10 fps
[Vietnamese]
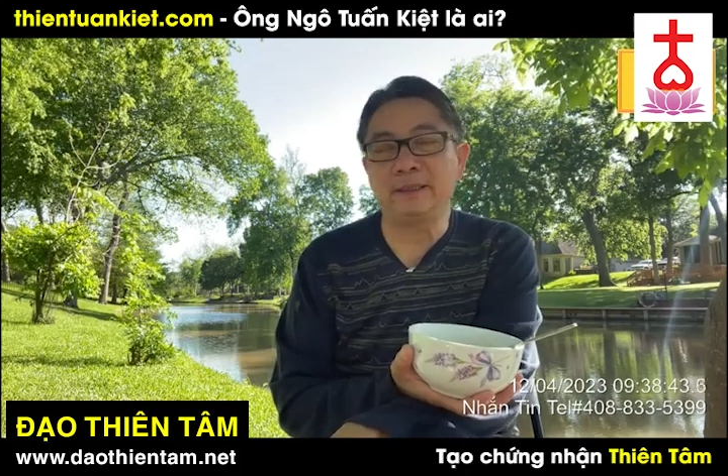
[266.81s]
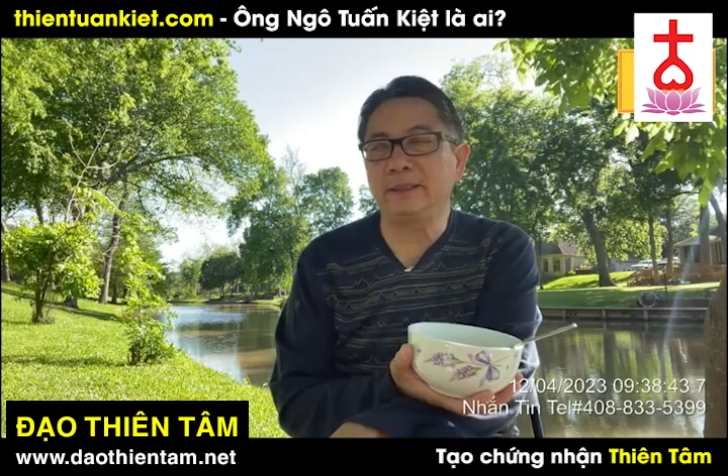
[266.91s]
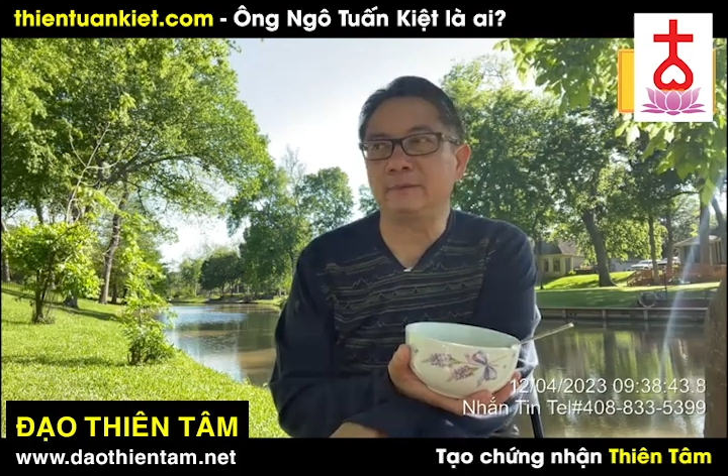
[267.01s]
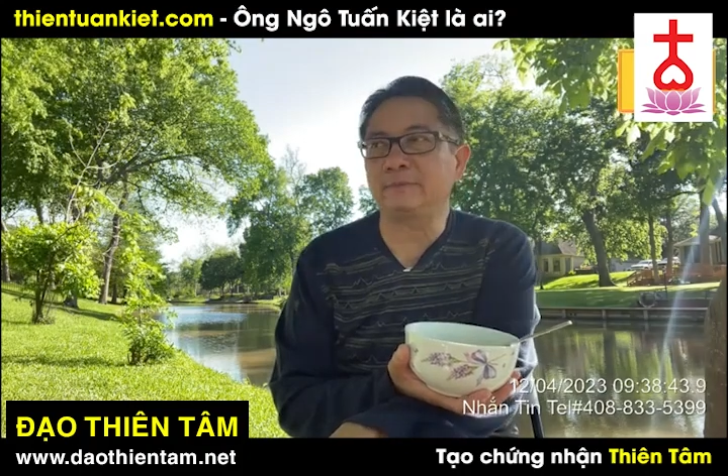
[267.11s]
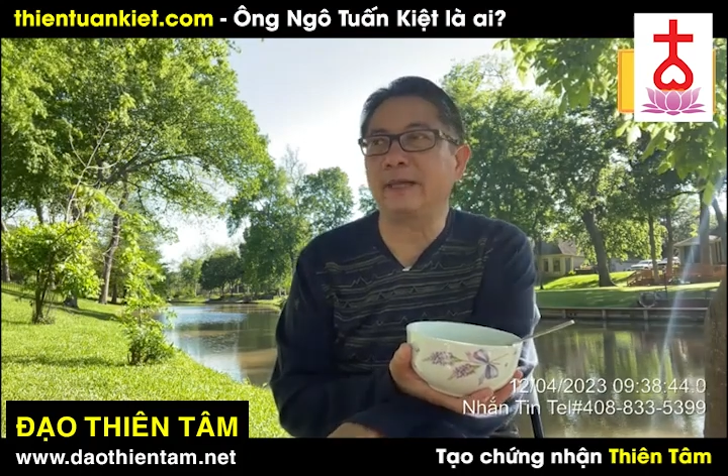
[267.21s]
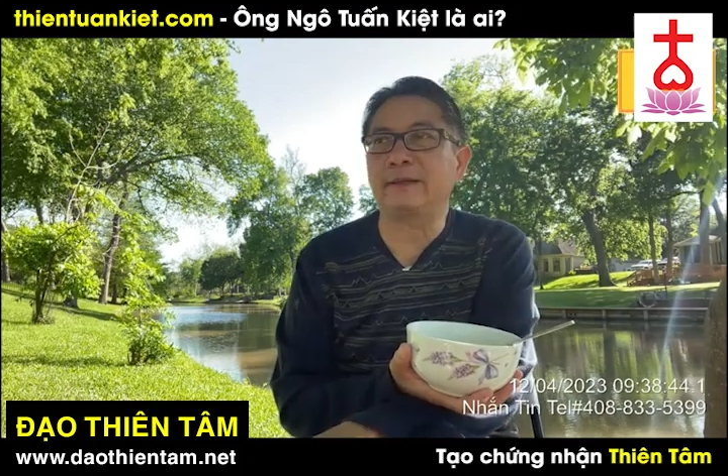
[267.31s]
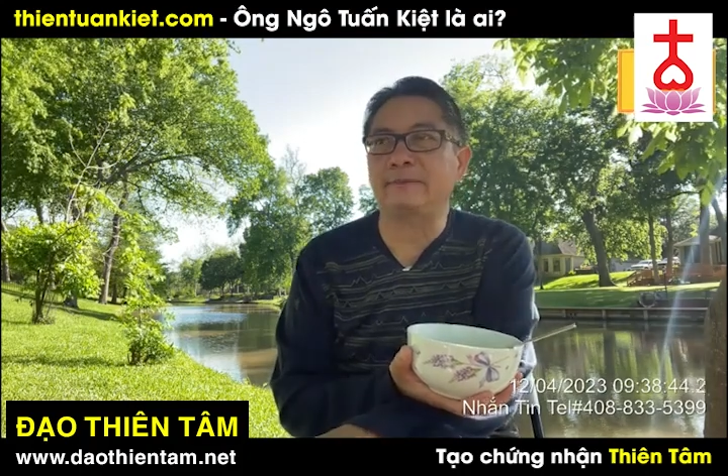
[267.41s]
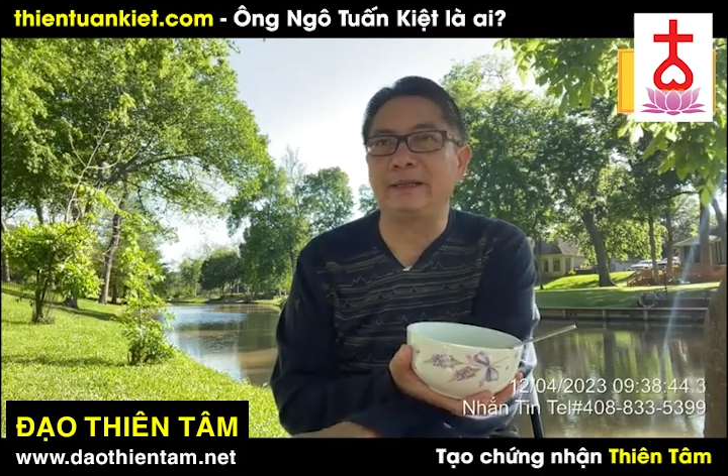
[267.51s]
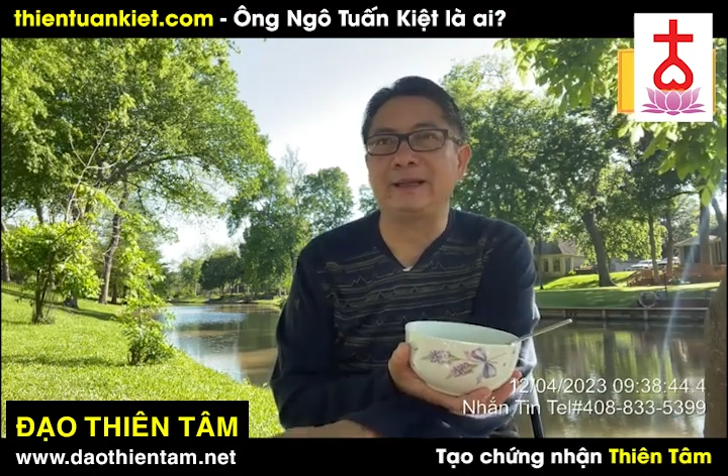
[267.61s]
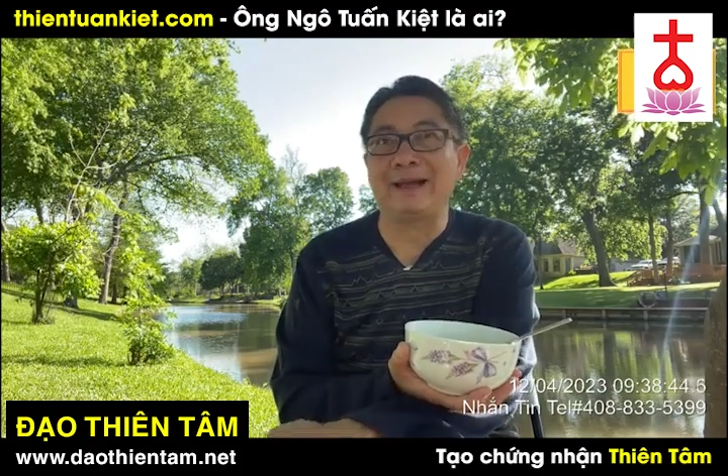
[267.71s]
nó cũng đang
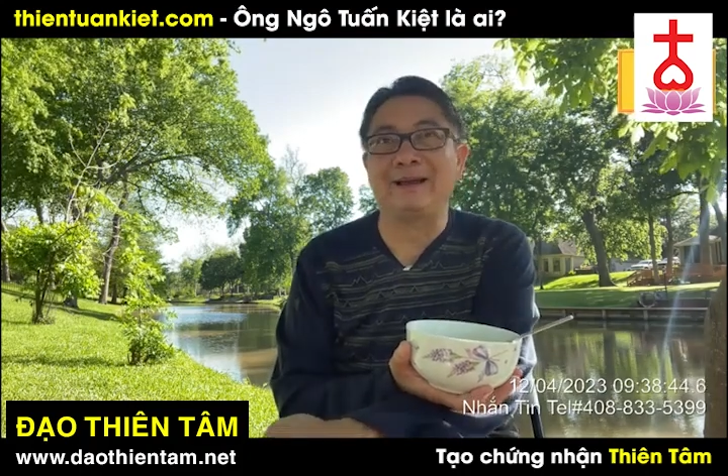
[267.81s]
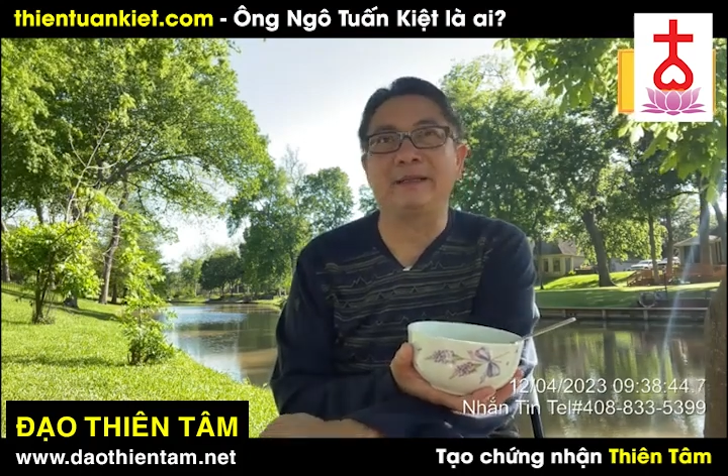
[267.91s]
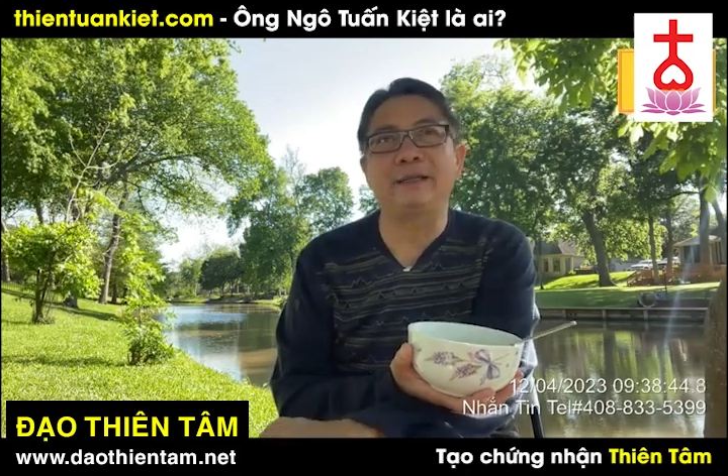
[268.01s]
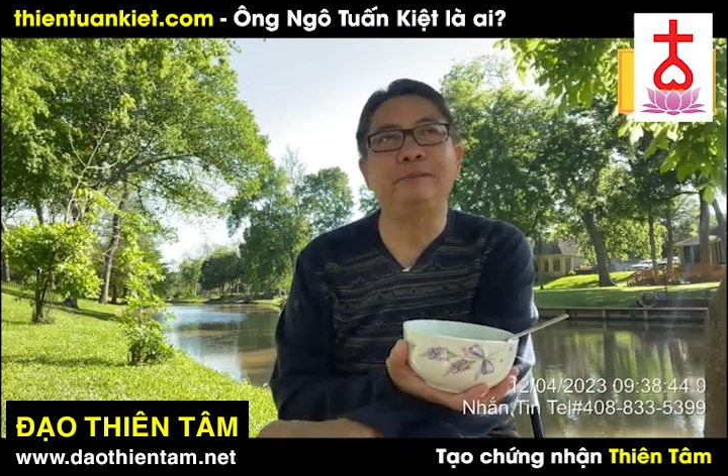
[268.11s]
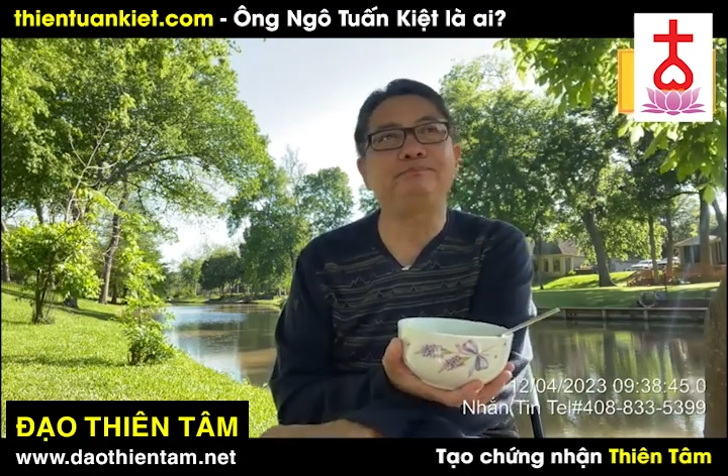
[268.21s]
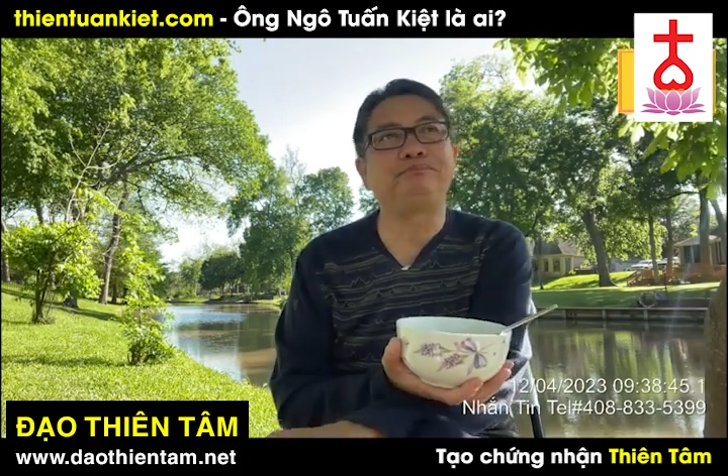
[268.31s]
bệnh nặng rồi đó.